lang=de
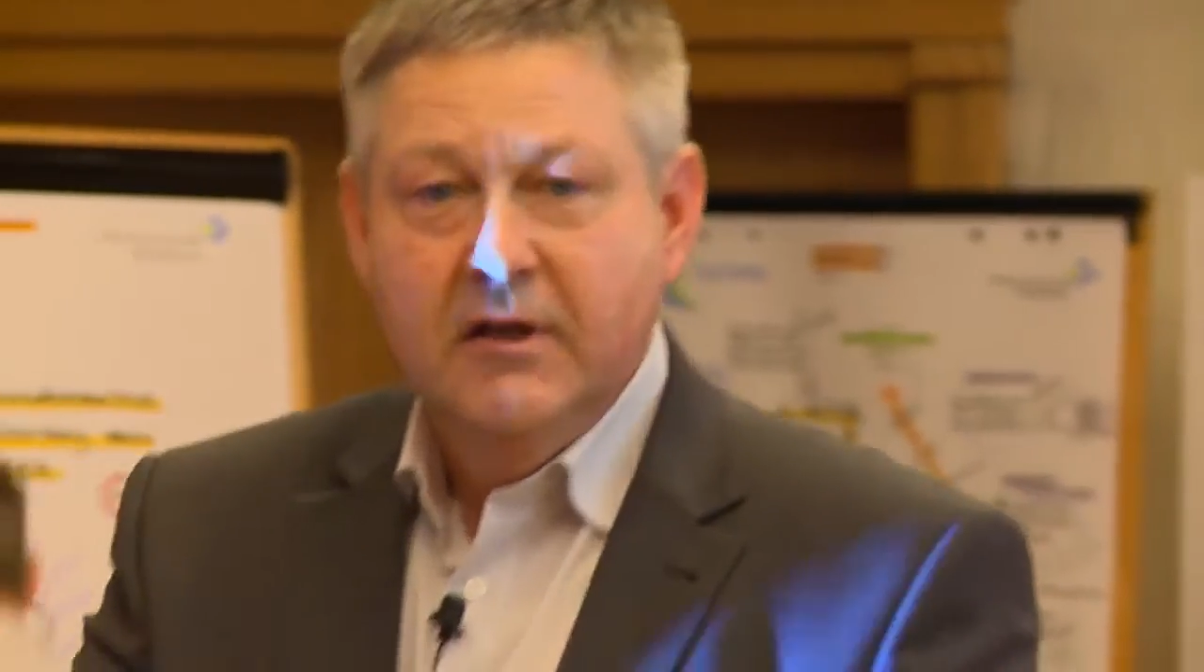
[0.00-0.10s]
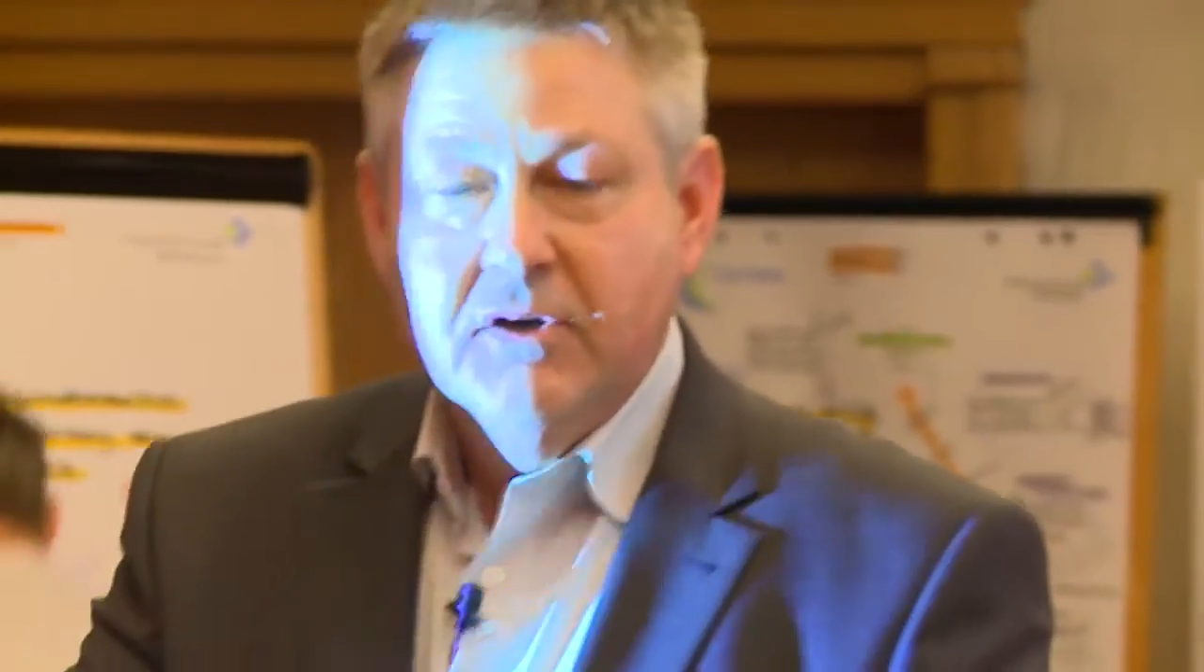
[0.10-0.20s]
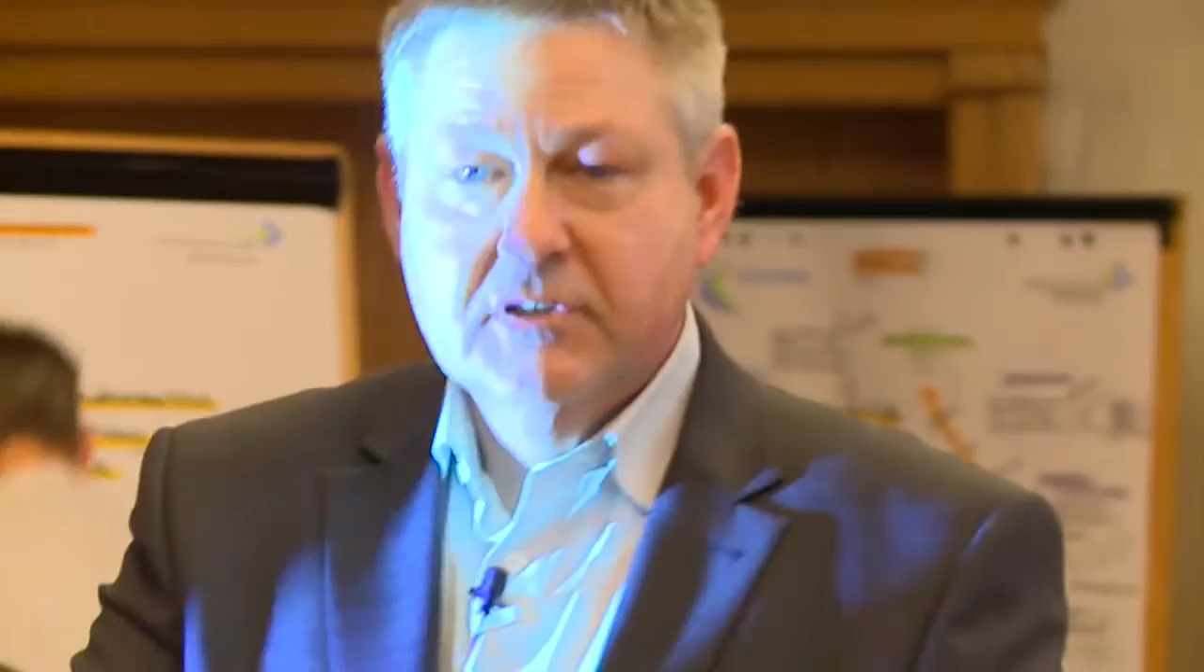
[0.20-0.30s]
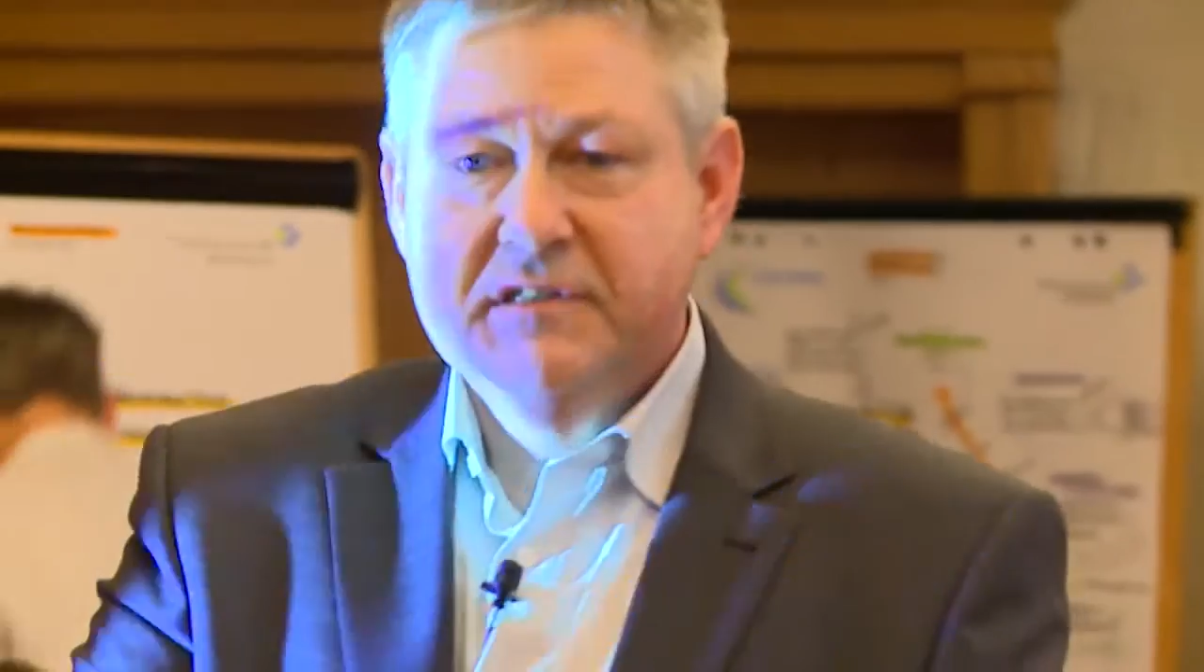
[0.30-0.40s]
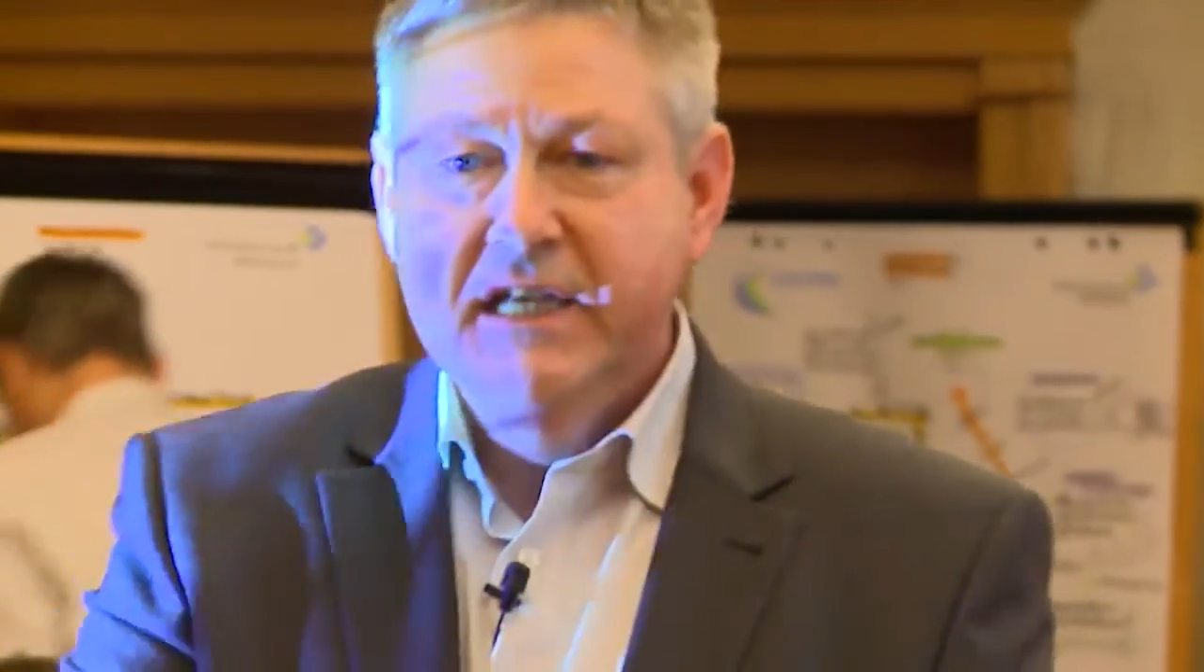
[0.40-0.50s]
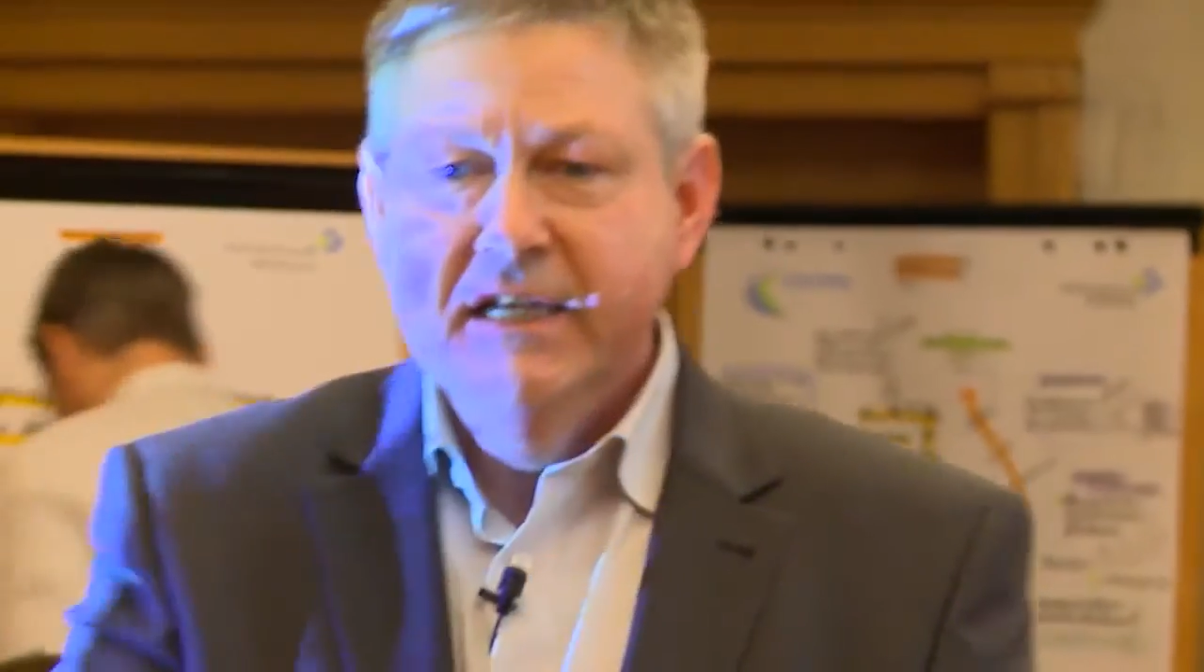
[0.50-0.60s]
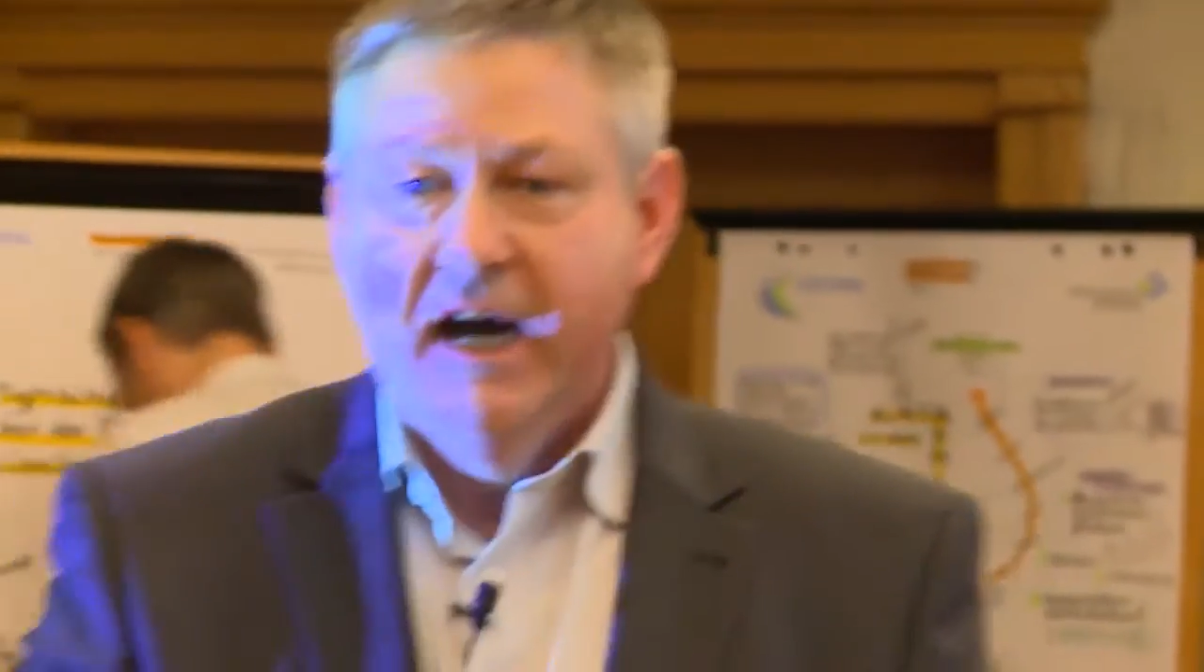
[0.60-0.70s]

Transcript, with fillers: und es hing